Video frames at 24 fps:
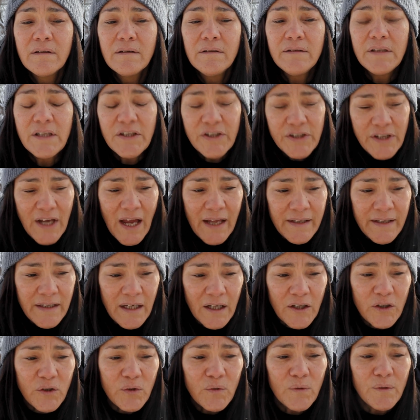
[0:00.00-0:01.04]
Nick Chan est
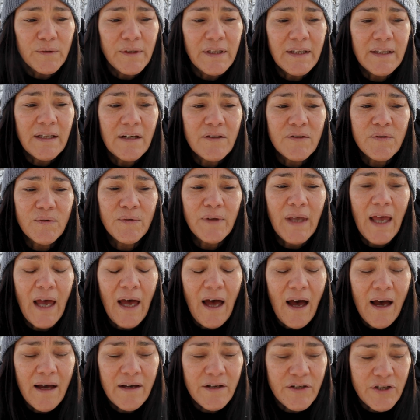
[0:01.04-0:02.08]
retourné dans son
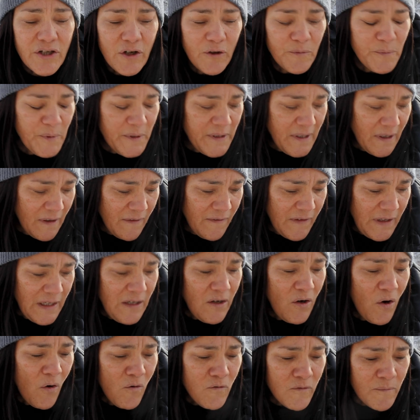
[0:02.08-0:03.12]
garage à observer
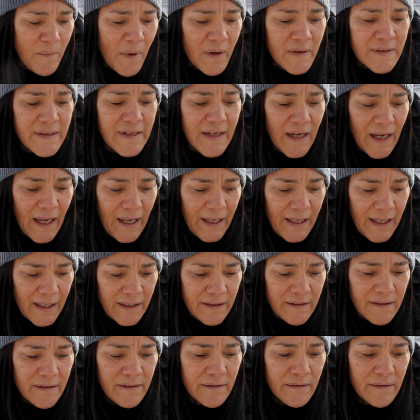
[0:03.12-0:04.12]
longuement ses raquettes.